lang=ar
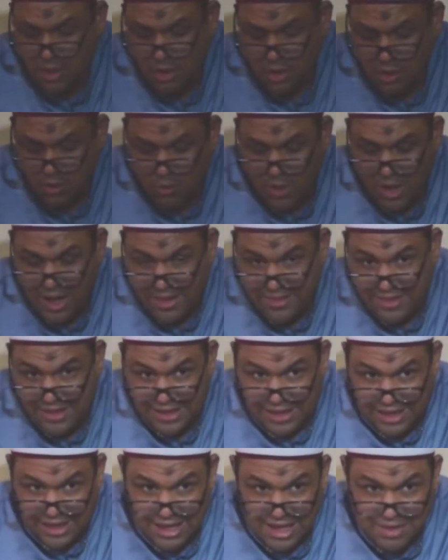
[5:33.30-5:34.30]
وهذا
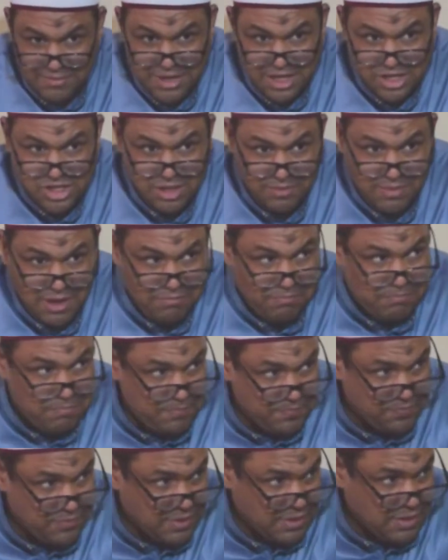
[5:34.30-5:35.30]
الكلام يا شباب
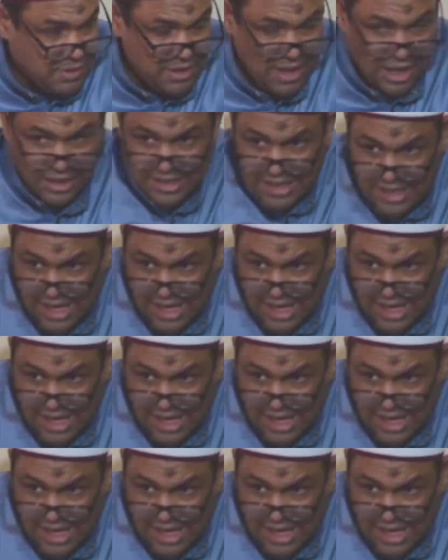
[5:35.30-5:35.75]
يعني لا